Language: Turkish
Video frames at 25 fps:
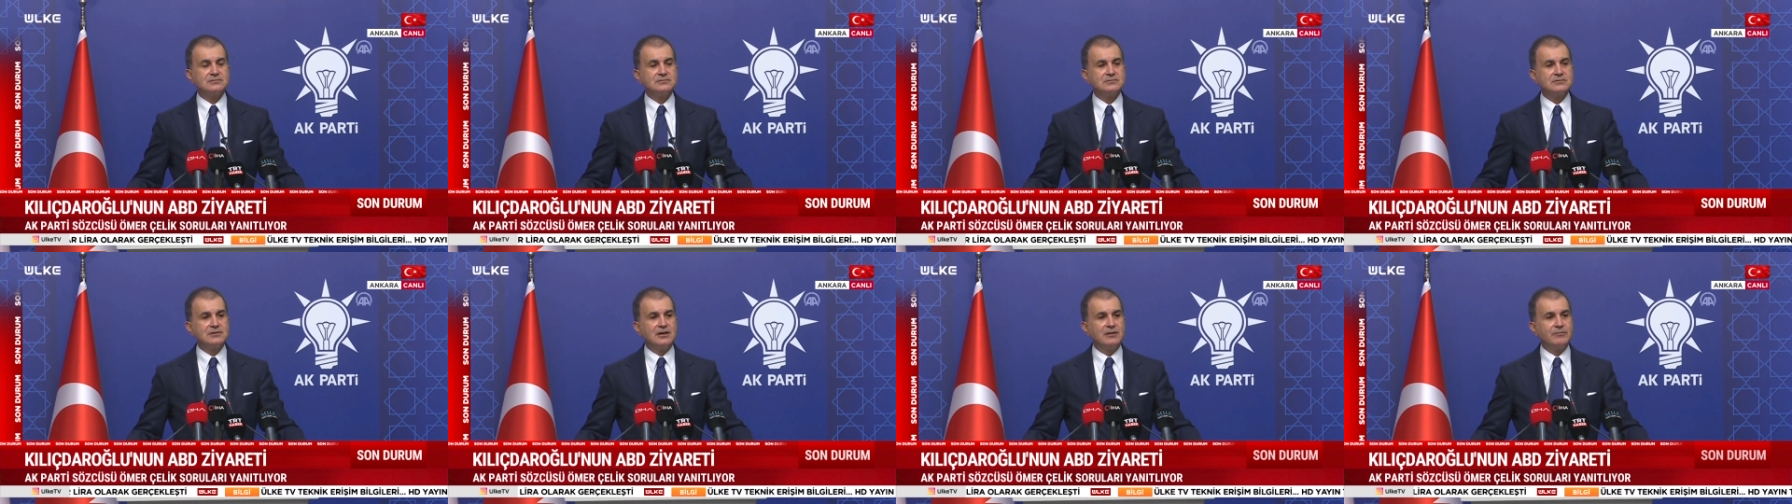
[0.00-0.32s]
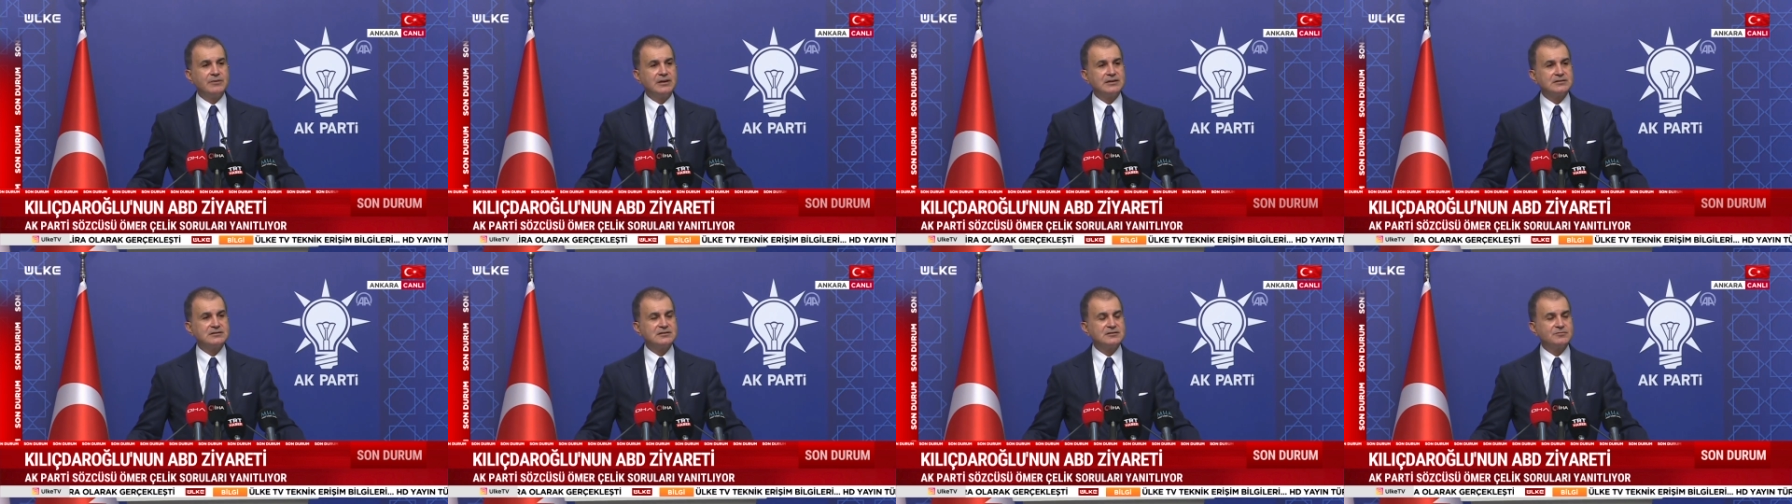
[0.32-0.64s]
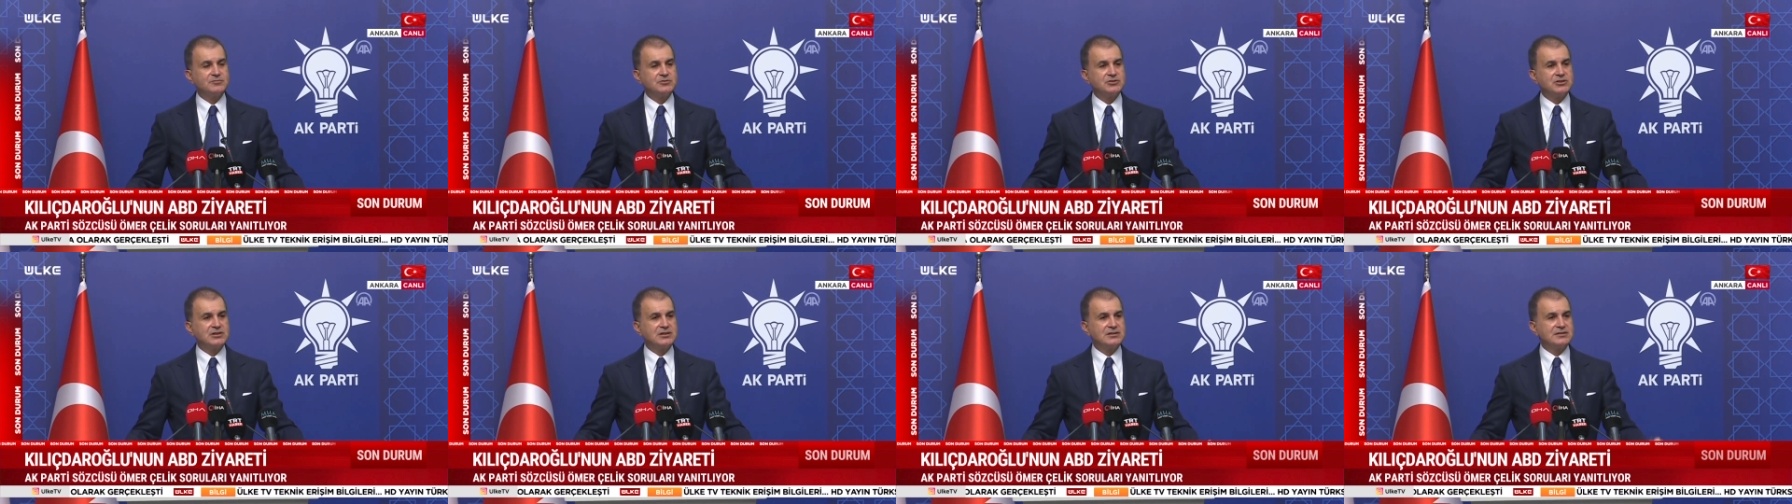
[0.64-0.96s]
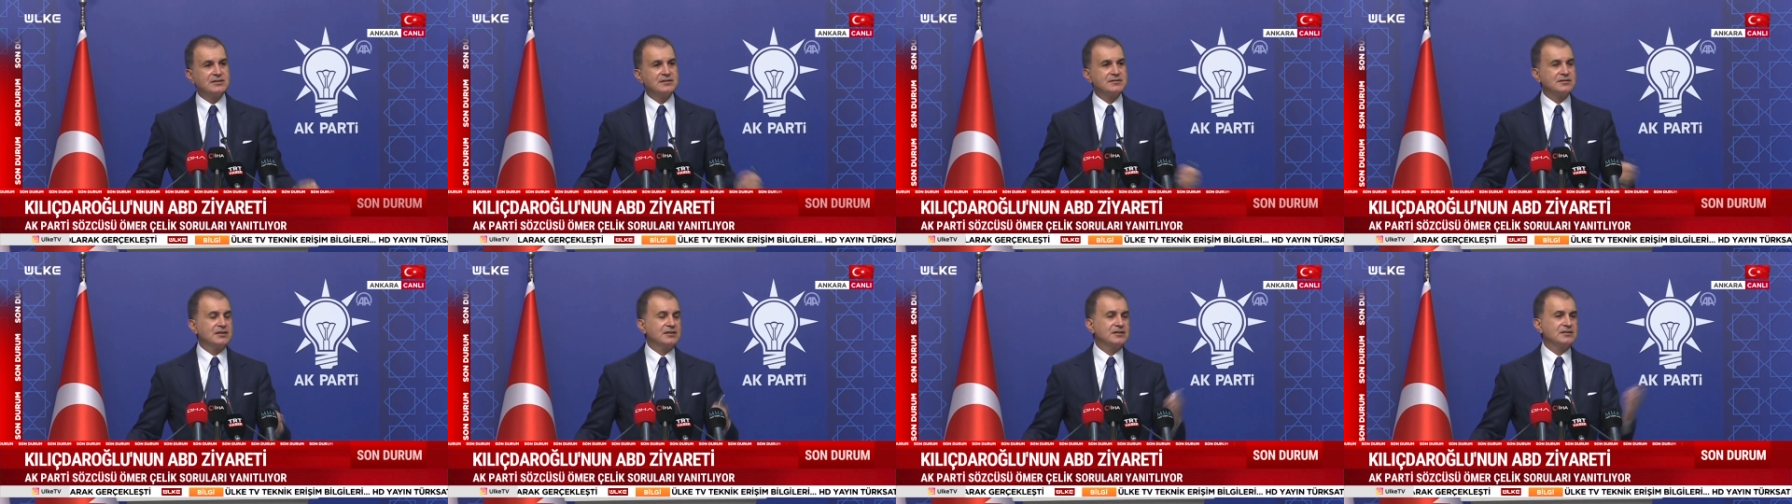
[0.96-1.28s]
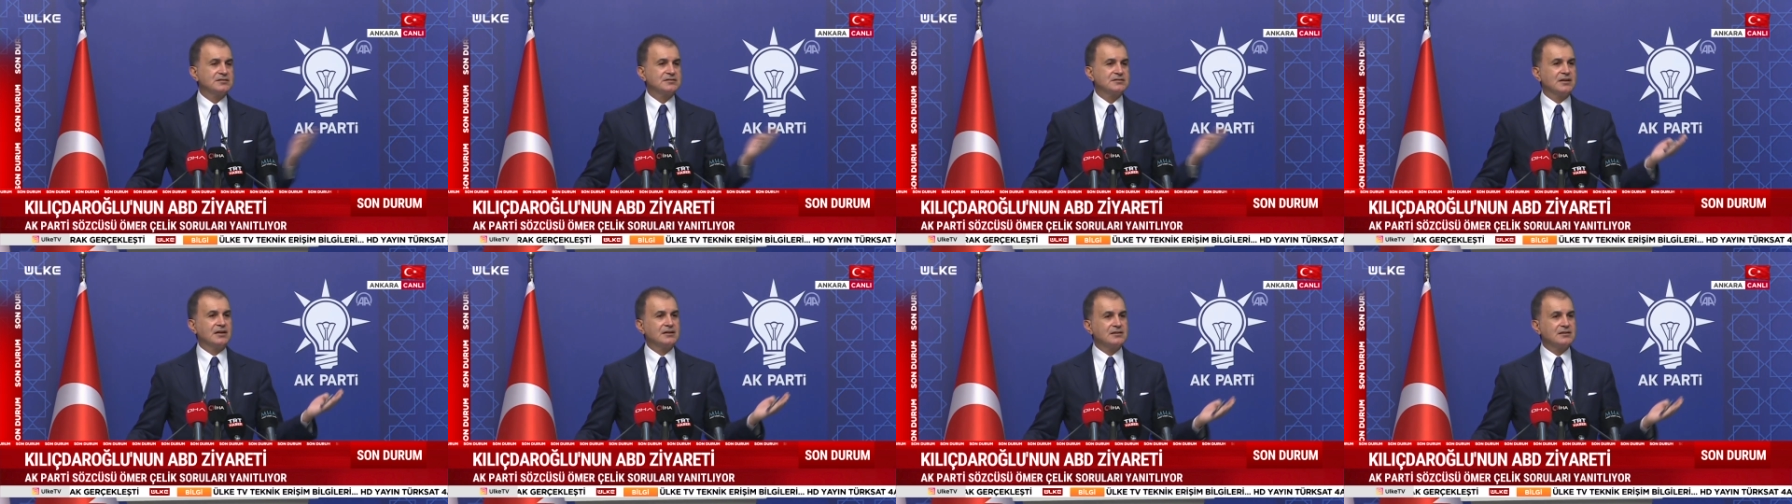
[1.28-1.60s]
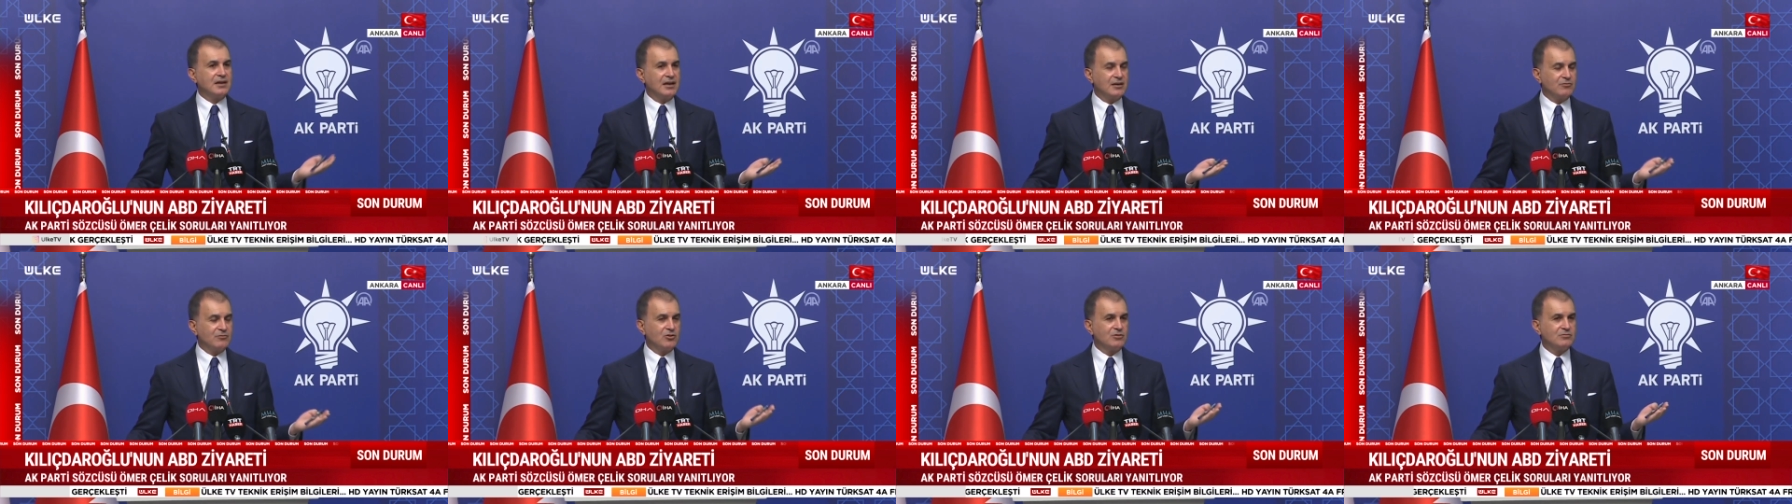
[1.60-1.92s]
habersiz bir şekilde 8 saat
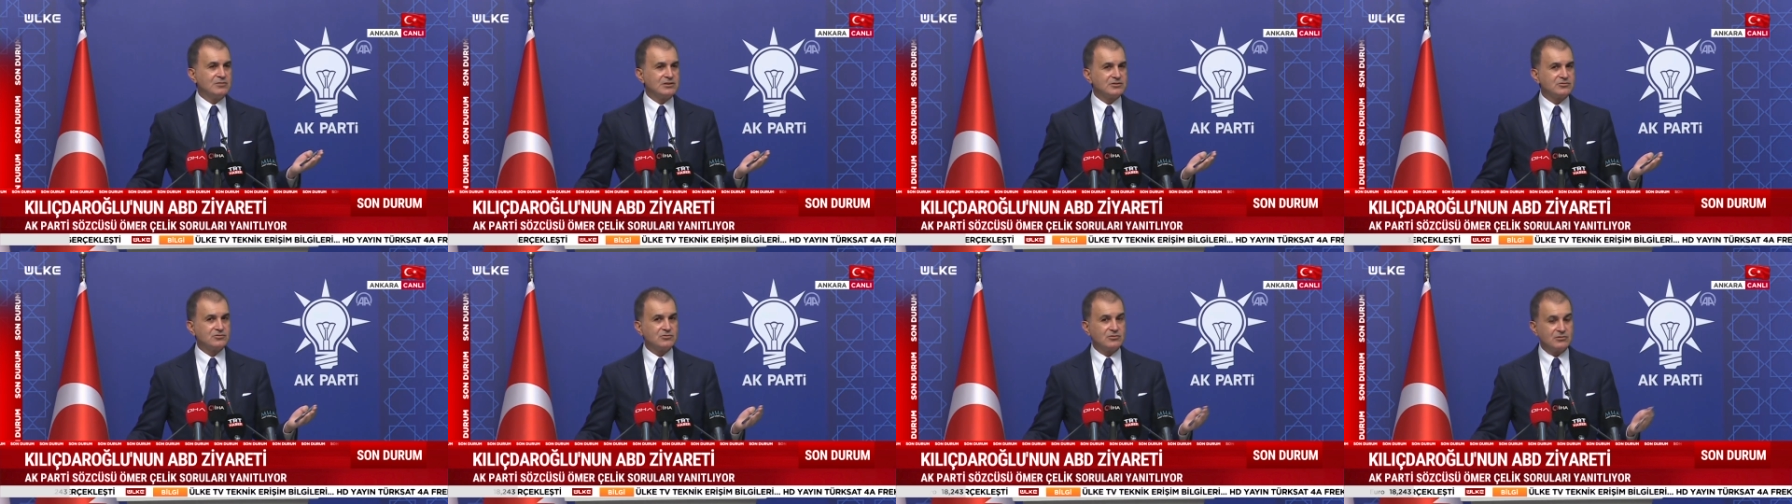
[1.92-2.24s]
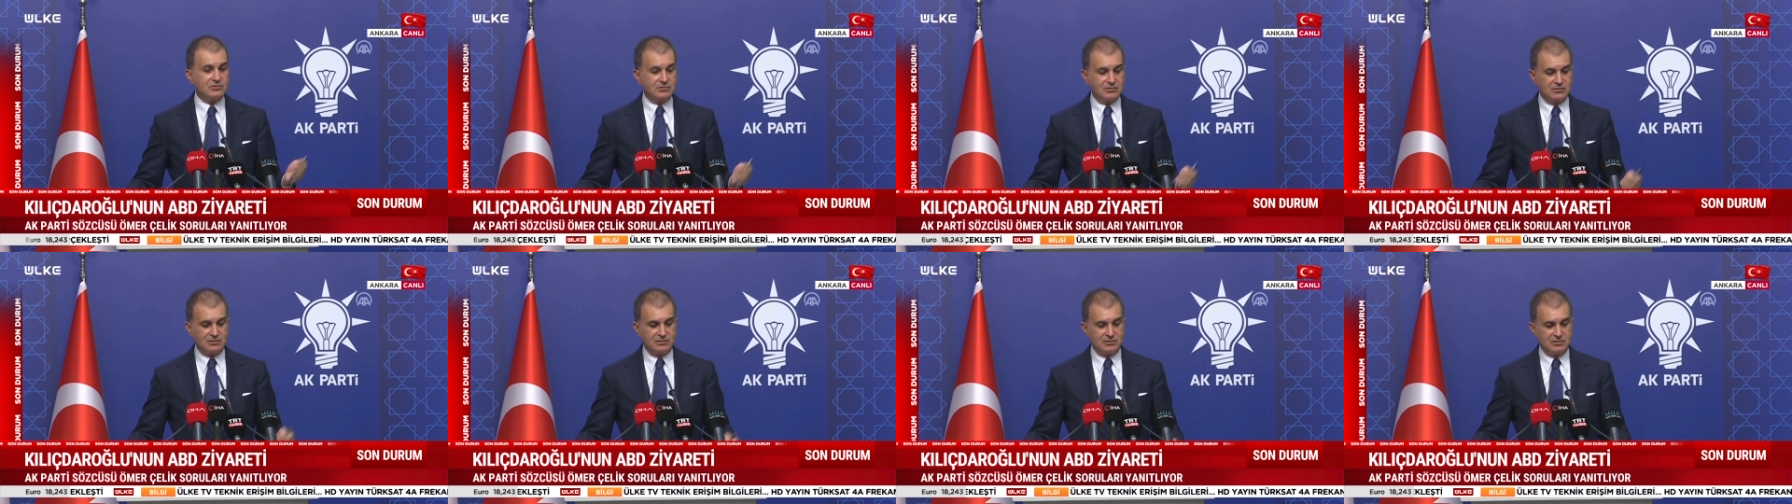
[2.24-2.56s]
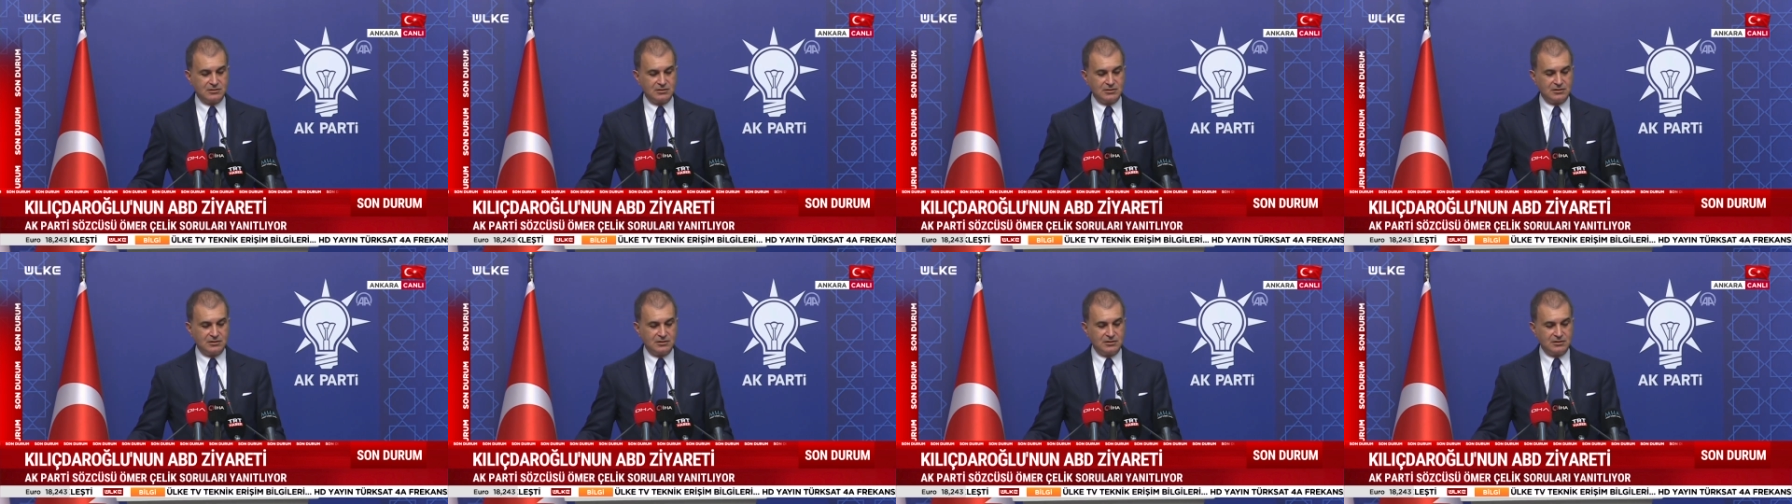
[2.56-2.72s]
kaybolması oldu.